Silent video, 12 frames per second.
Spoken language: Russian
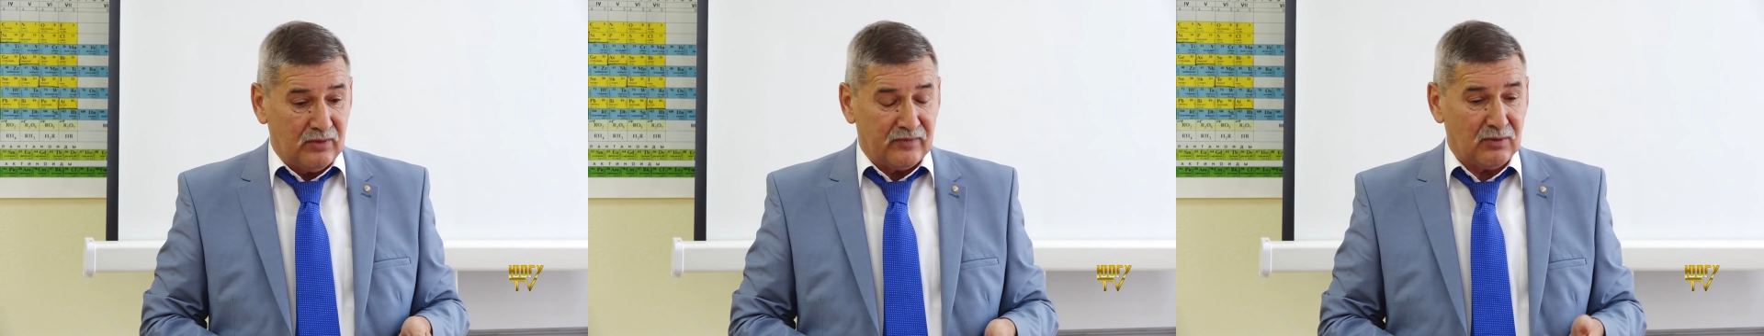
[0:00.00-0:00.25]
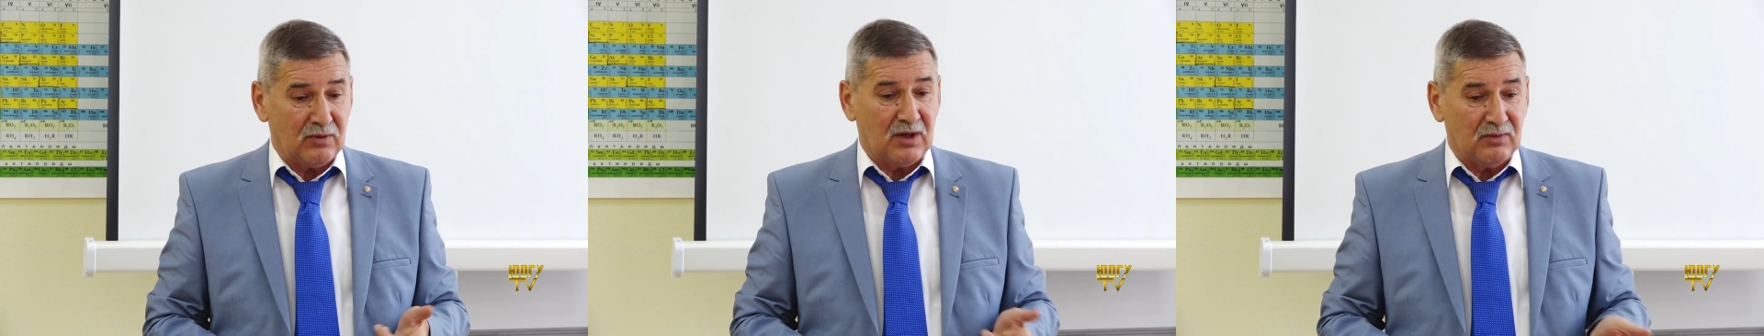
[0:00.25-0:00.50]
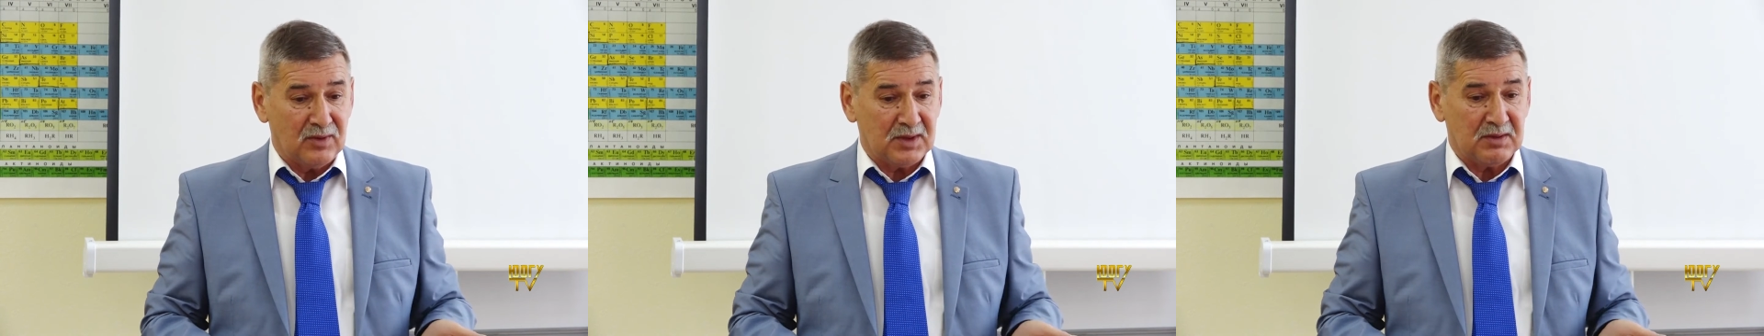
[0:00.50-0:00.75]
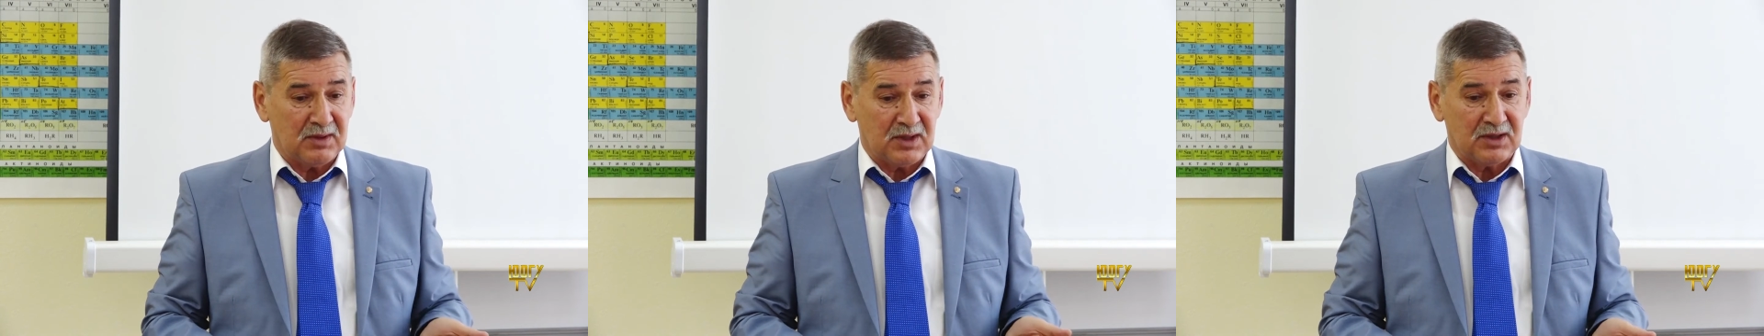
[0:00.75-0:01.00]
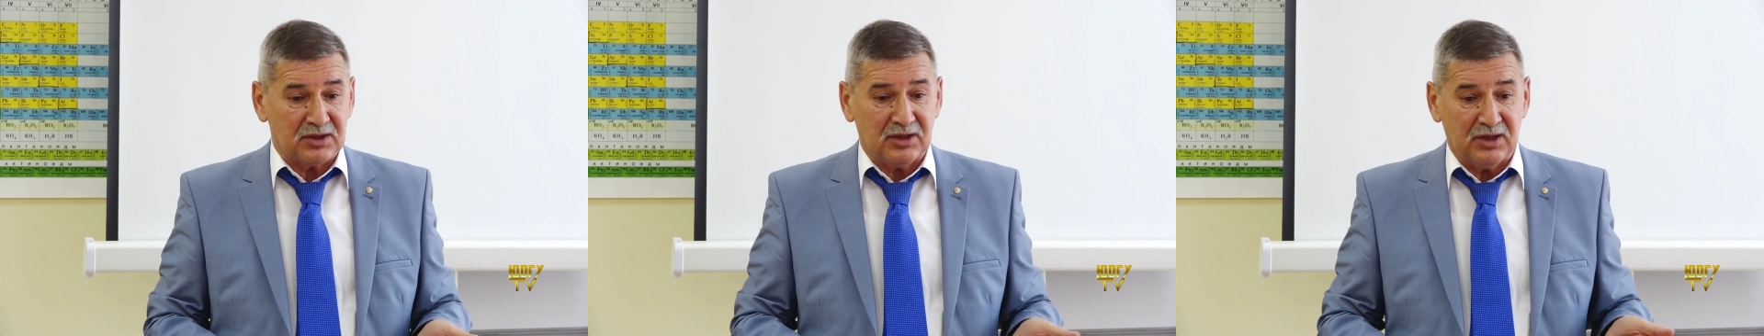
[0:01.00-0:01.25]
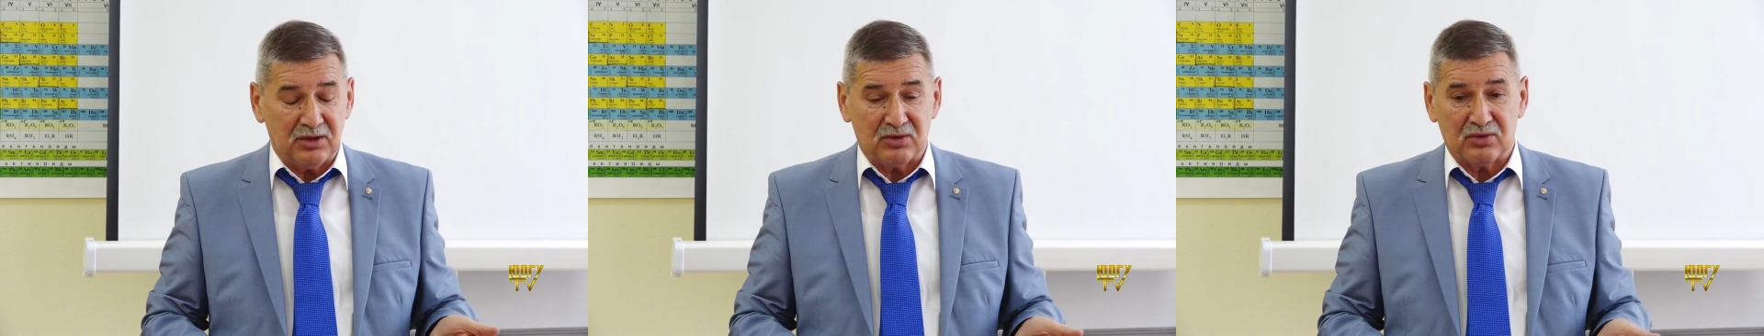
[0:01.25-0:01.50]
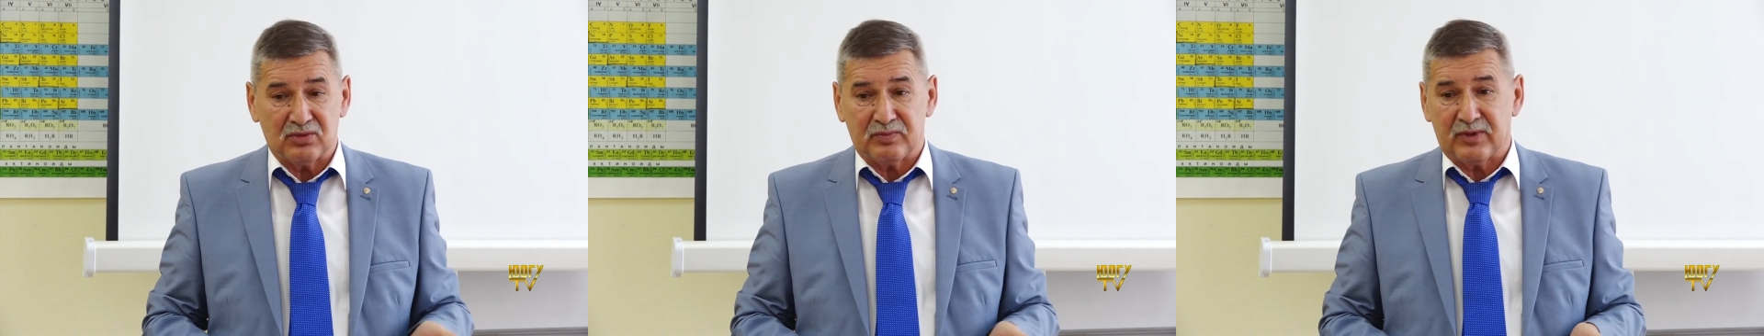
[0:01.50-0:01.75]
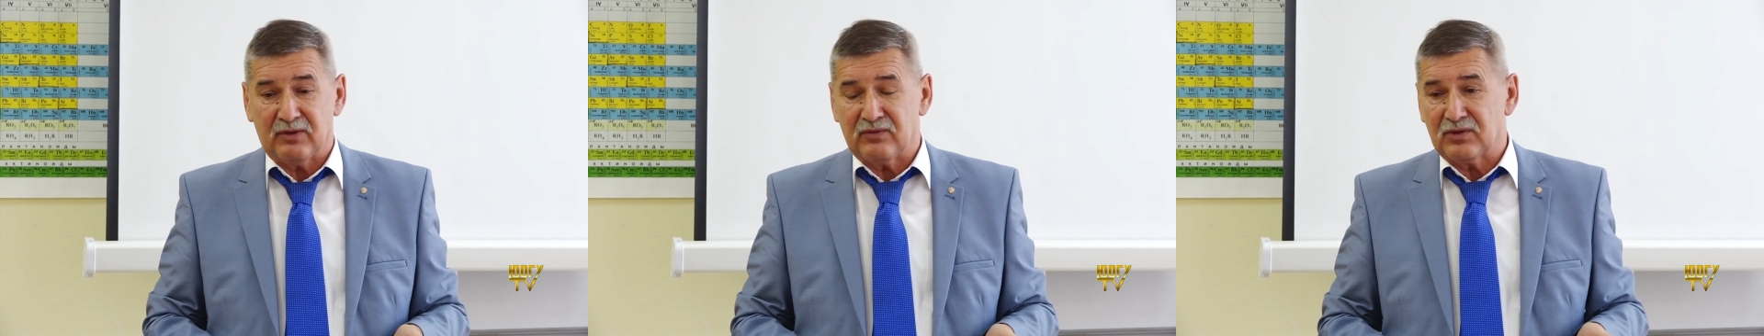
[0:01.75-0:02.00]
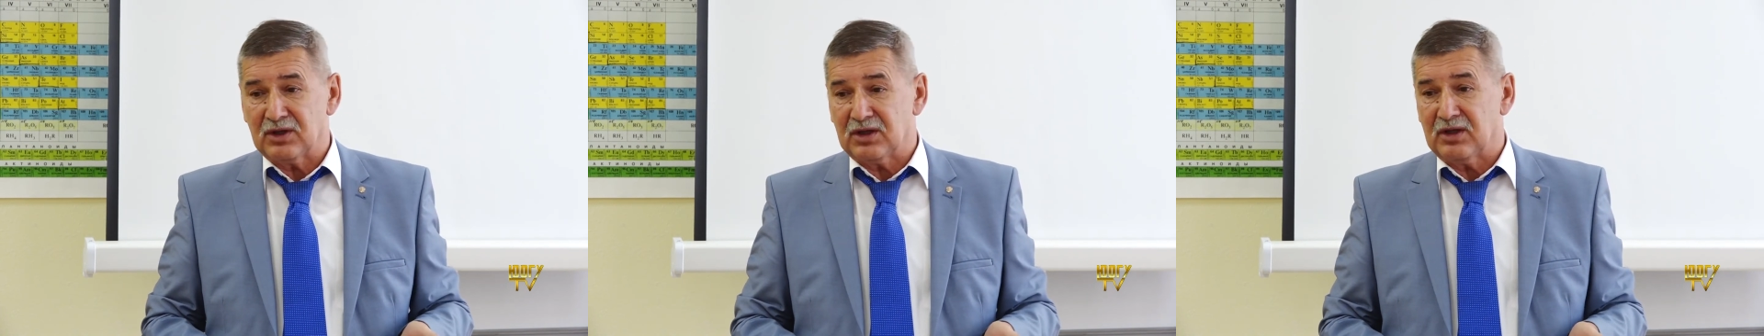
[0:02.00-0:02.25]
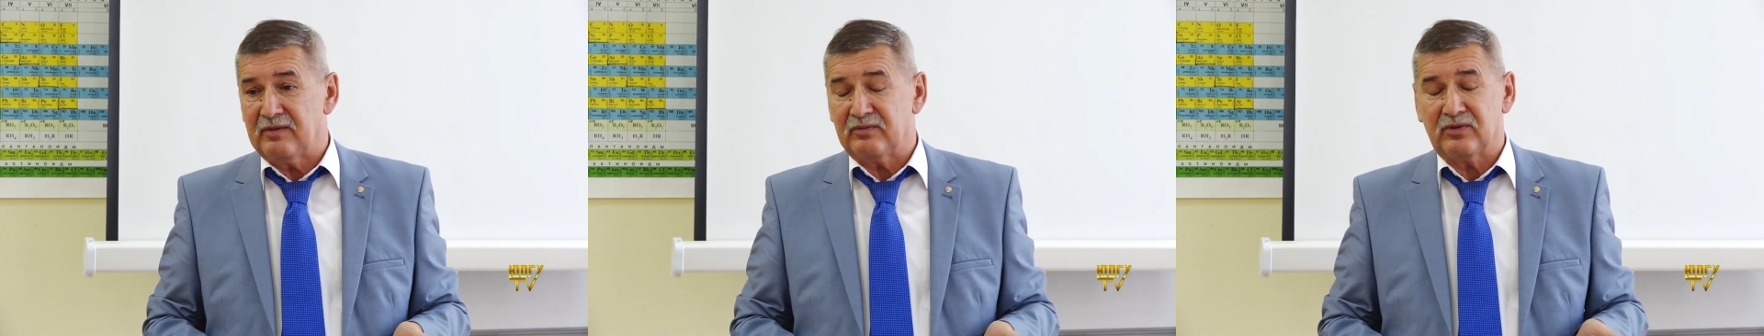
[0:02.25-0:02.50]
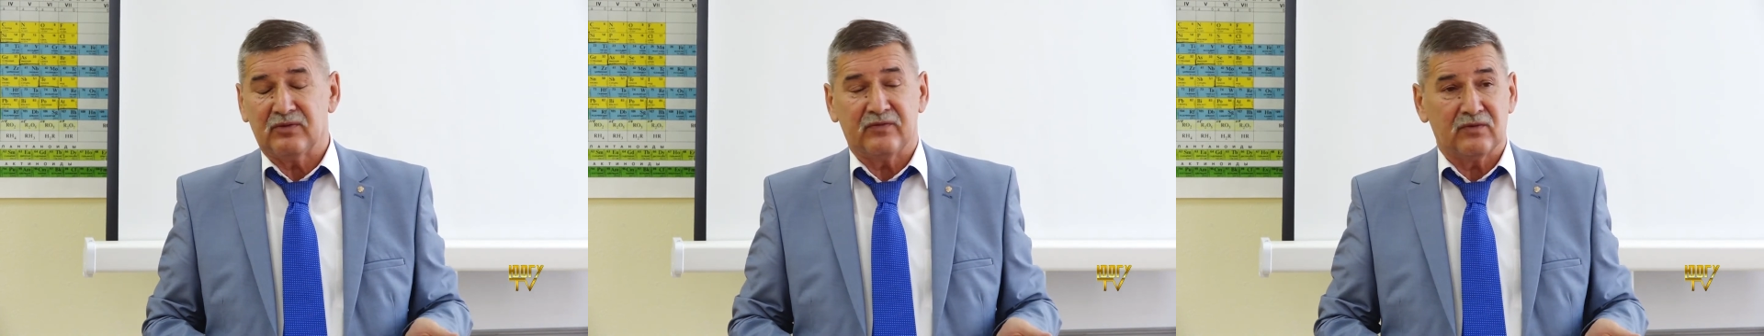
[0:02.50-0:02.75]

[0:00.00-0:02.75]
в руководстве, к сожалению, проводят нам